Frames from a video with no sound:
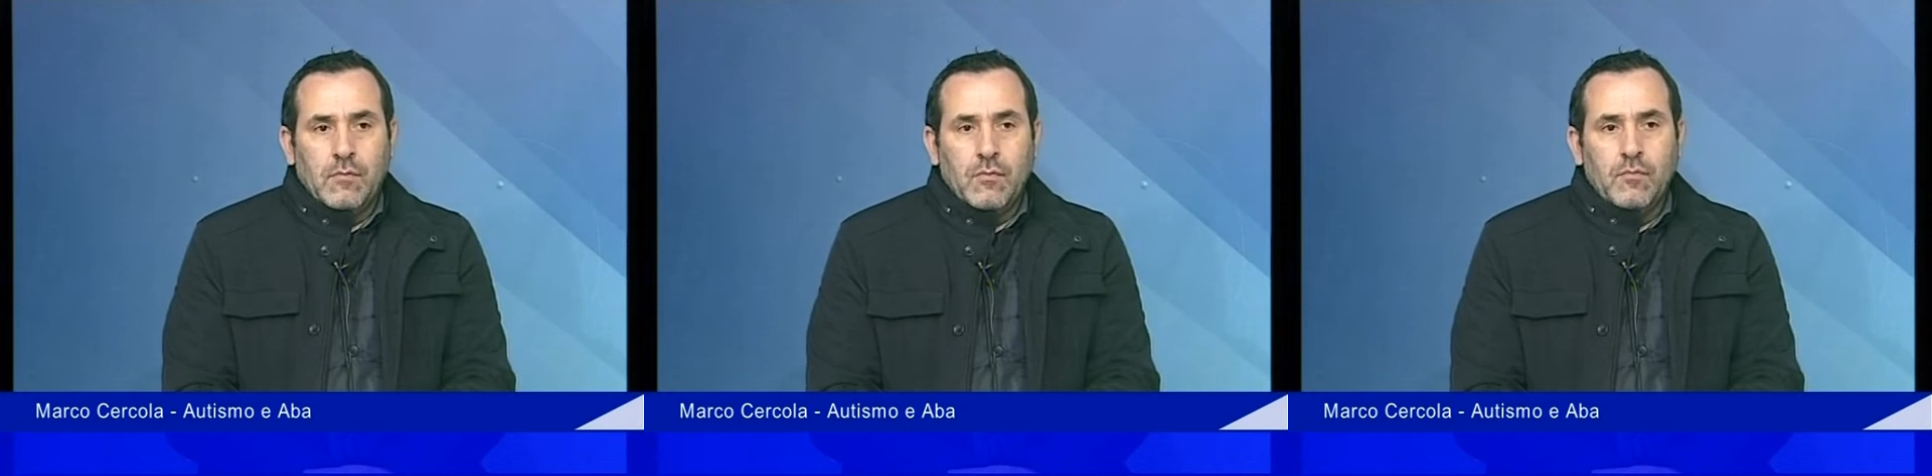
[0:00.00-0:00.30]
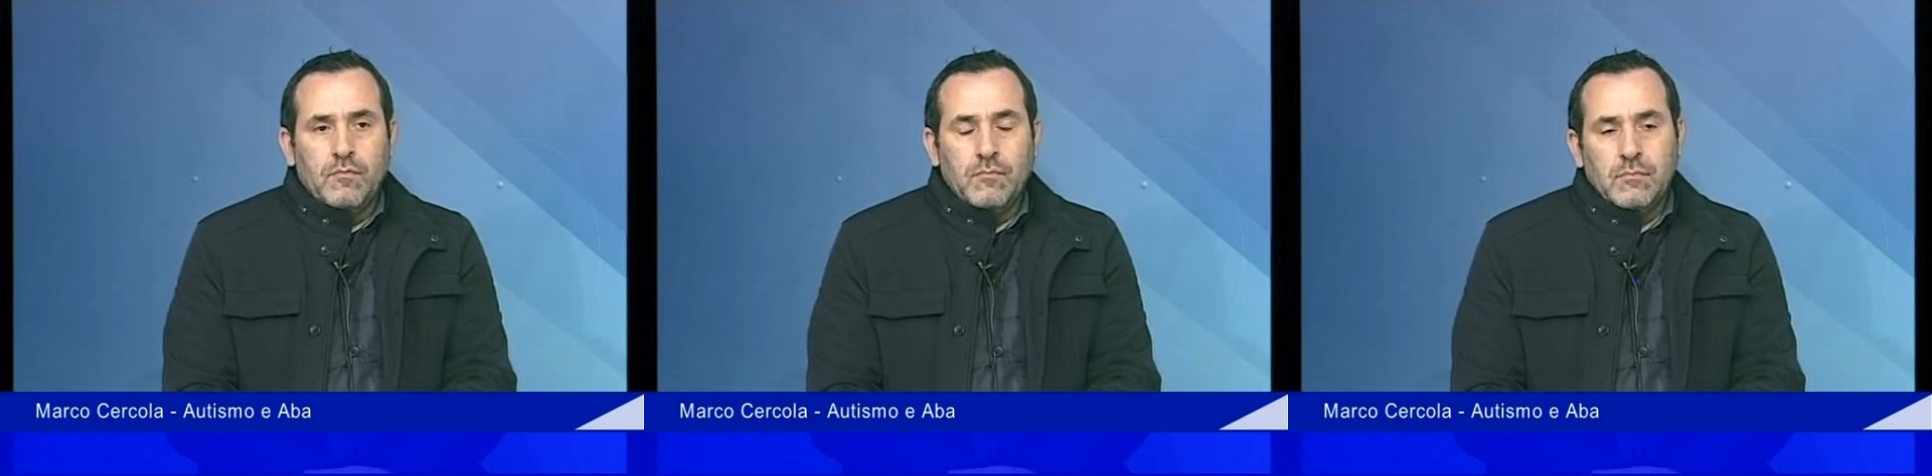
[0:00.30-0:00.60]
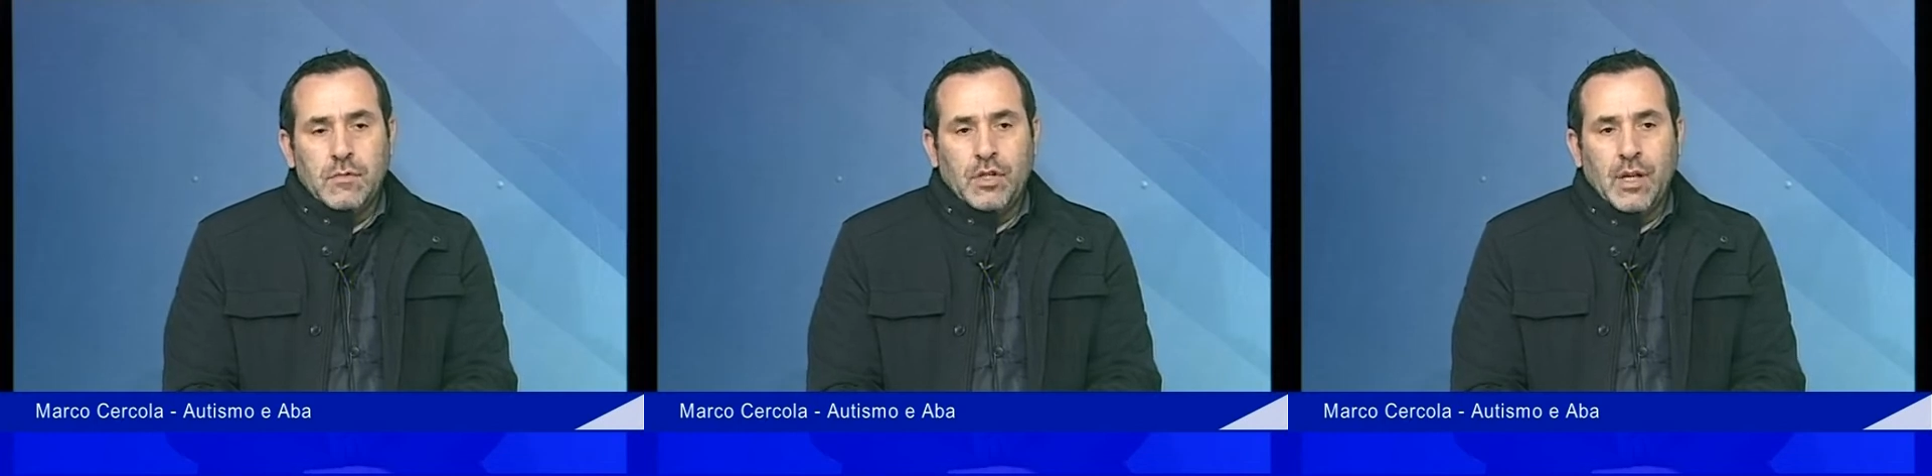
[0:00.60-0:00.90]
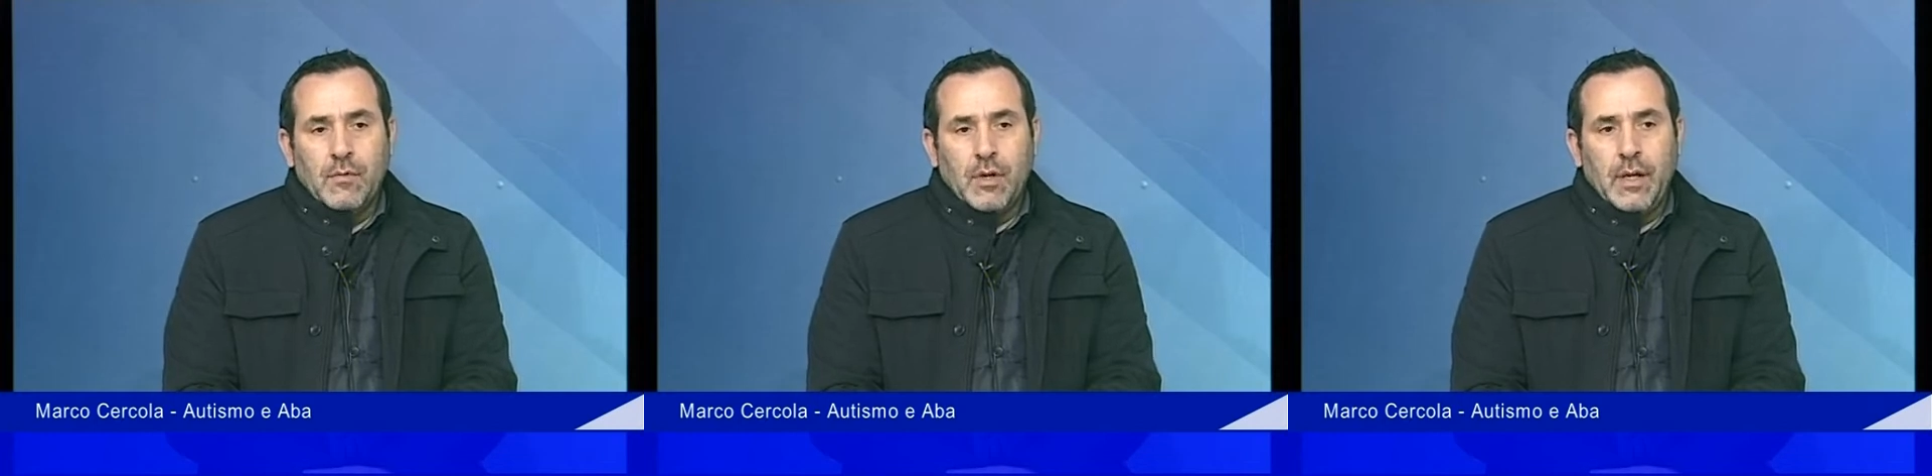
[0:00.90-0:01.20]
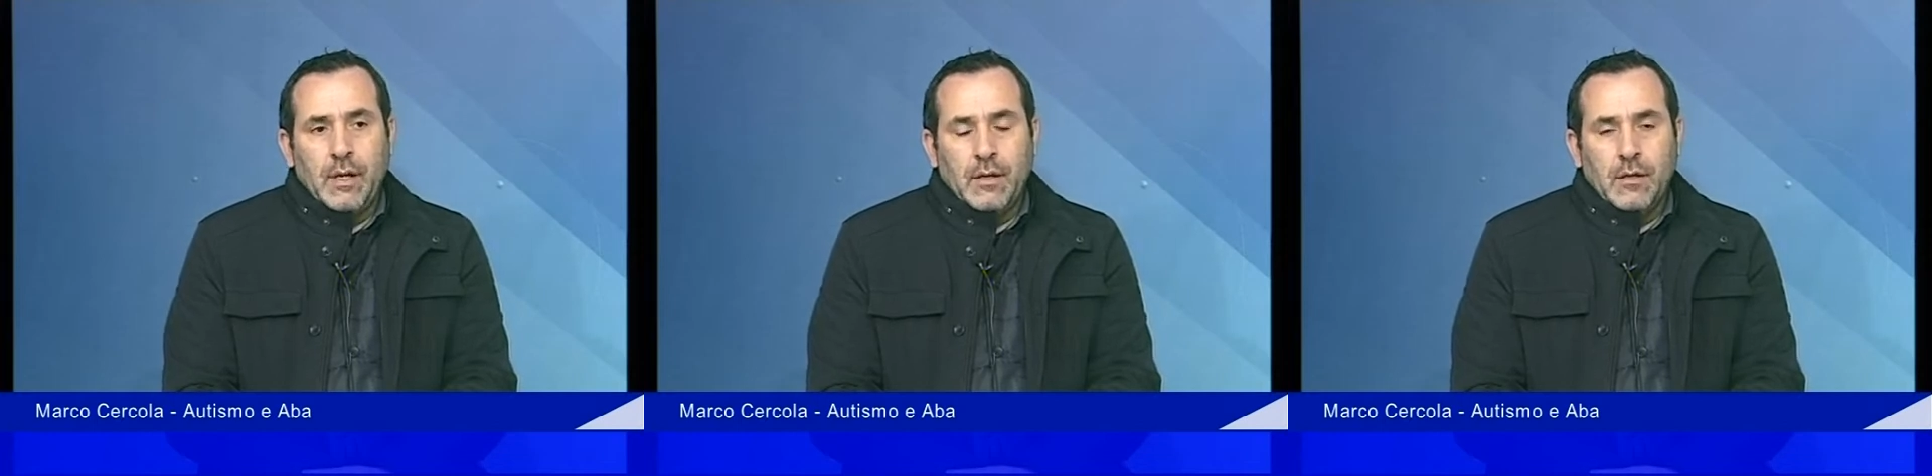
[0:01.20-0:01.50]
un, diciamo
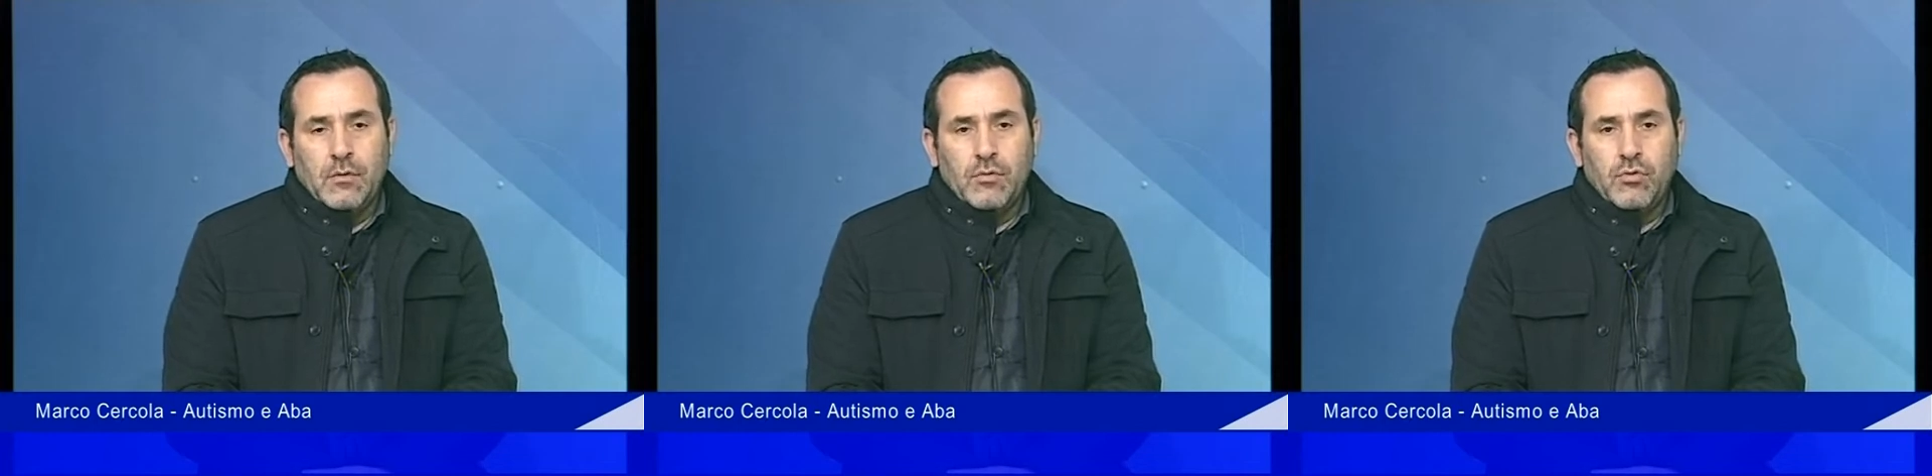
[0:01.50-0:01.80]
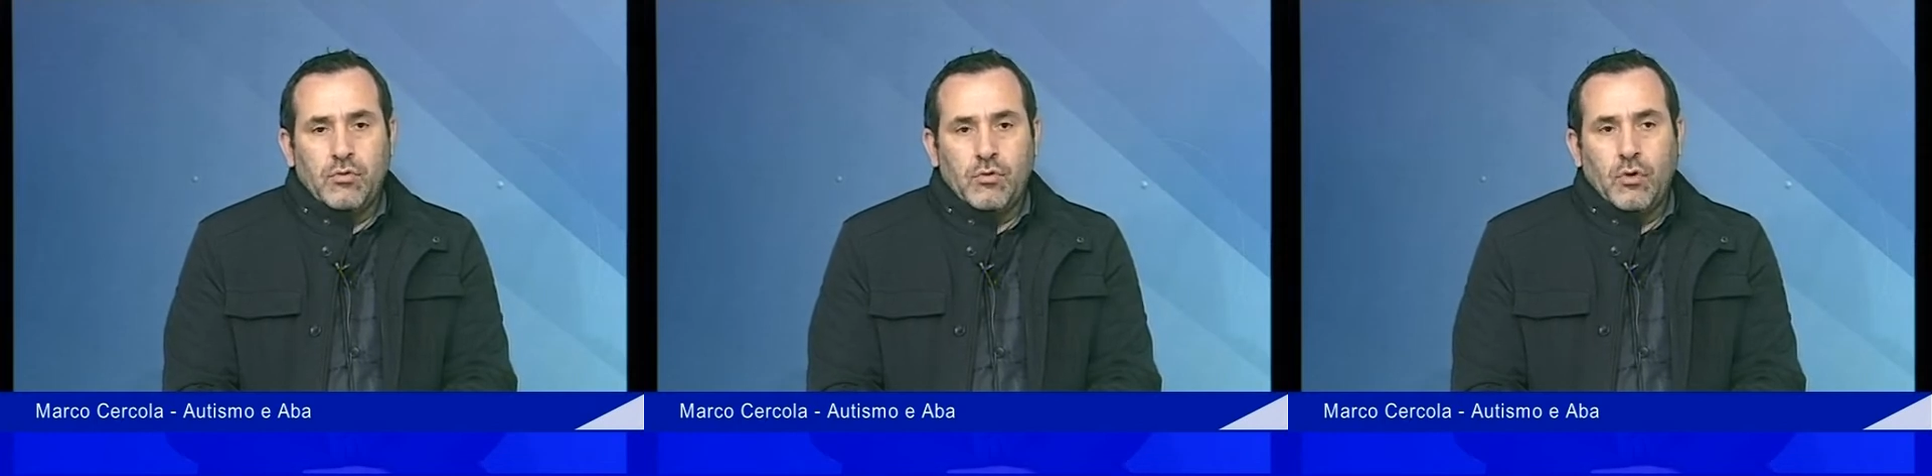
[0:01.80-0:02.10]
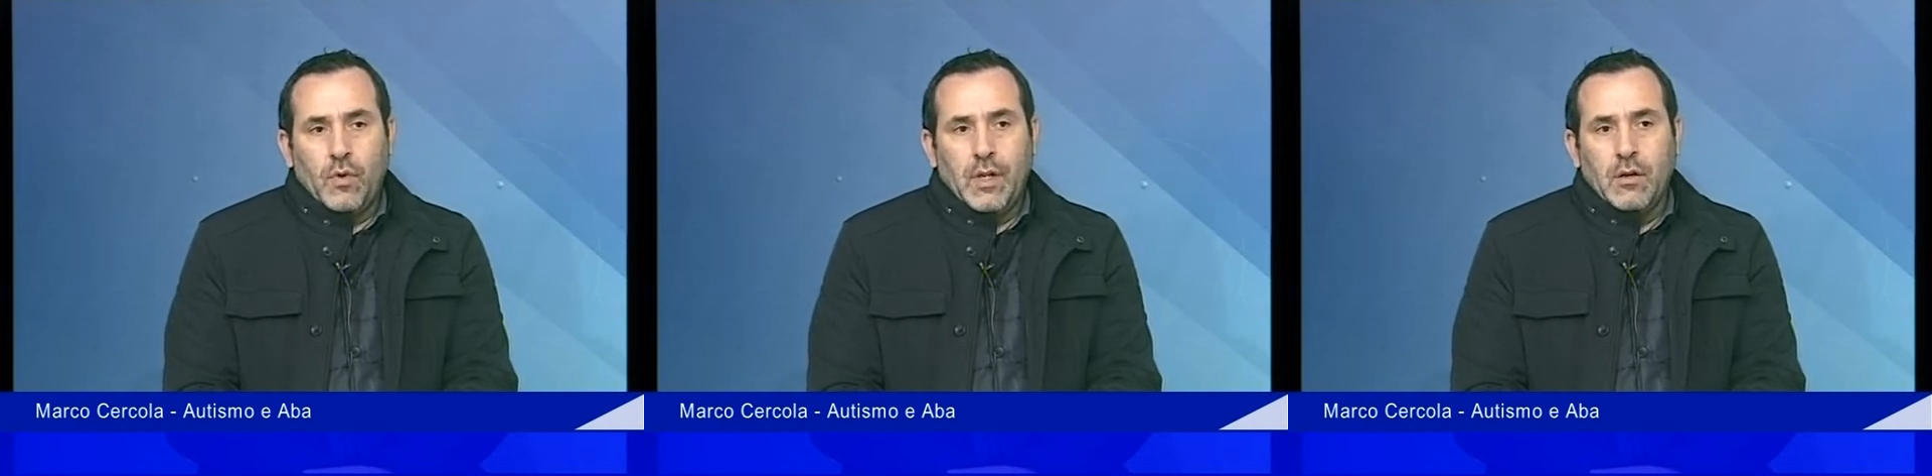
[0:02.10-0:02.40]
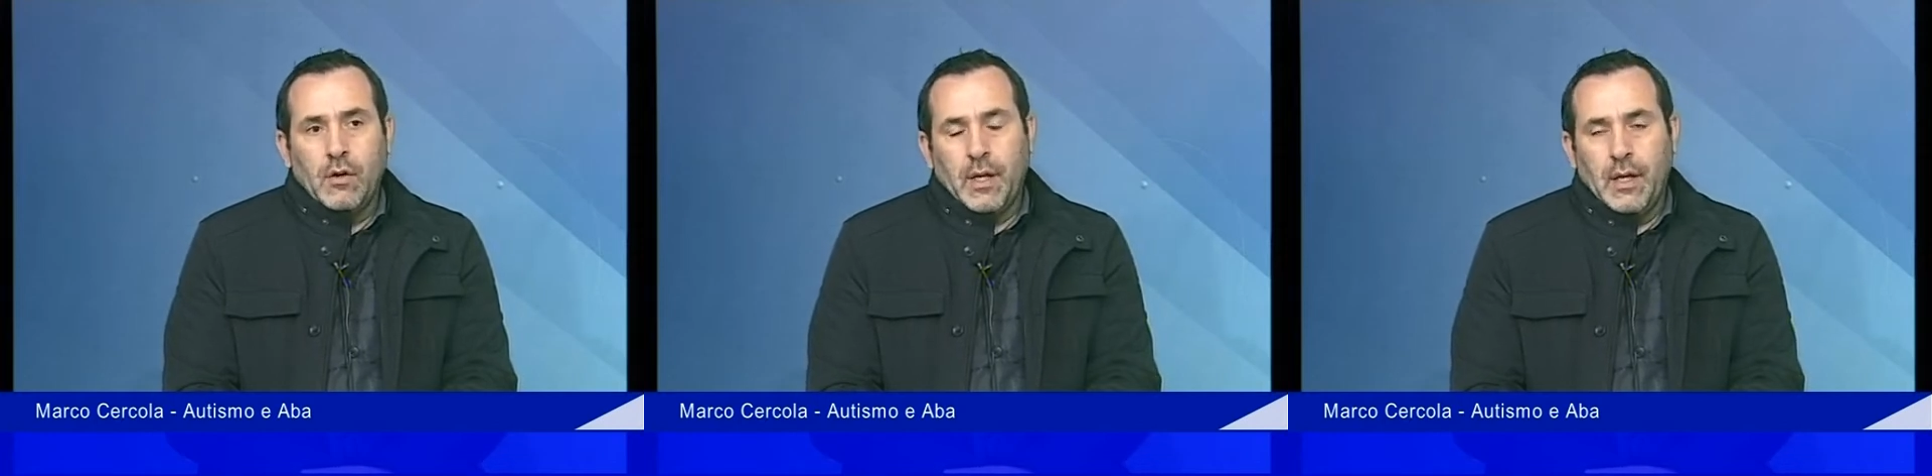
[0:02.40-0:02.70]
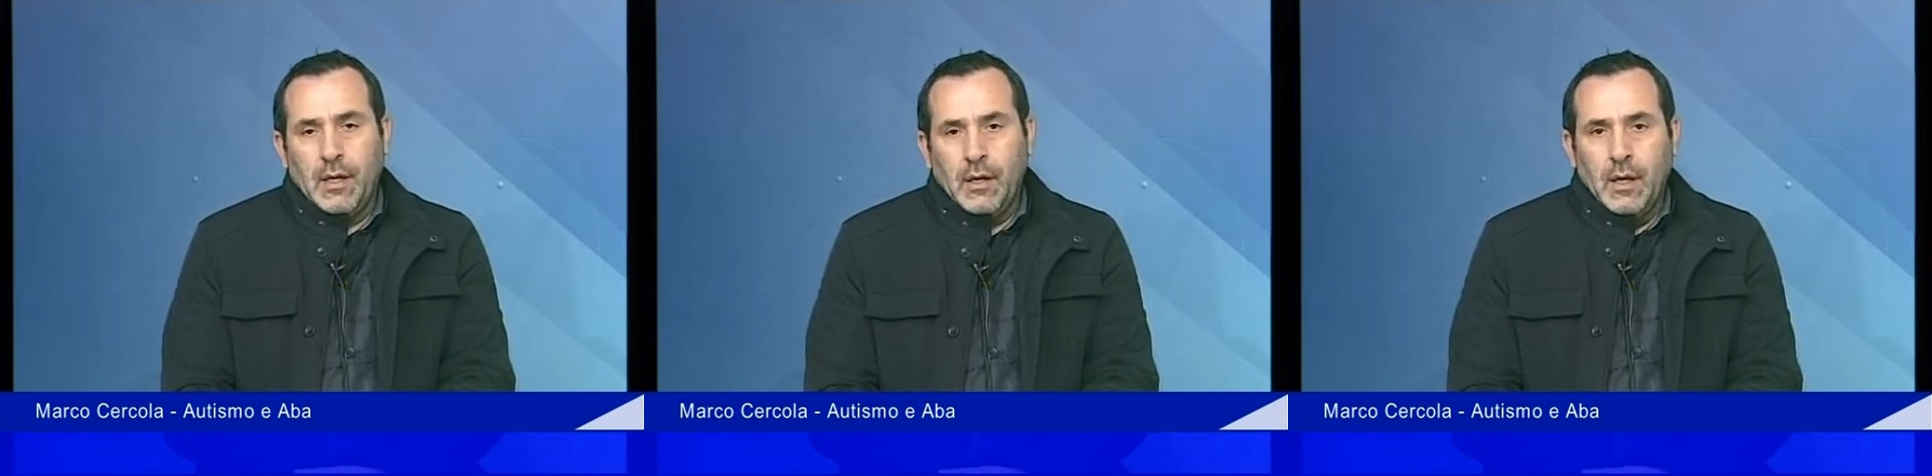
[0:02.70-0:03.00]
che eh, tutto quello
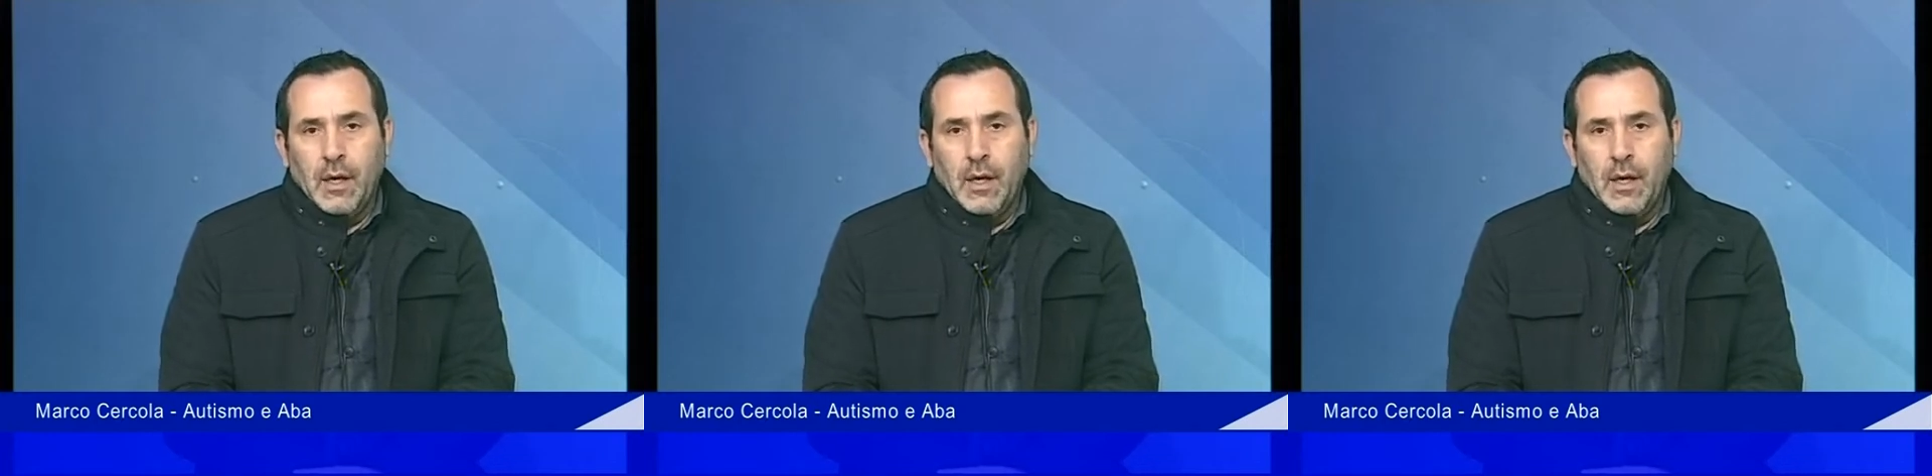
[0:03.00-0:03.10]
che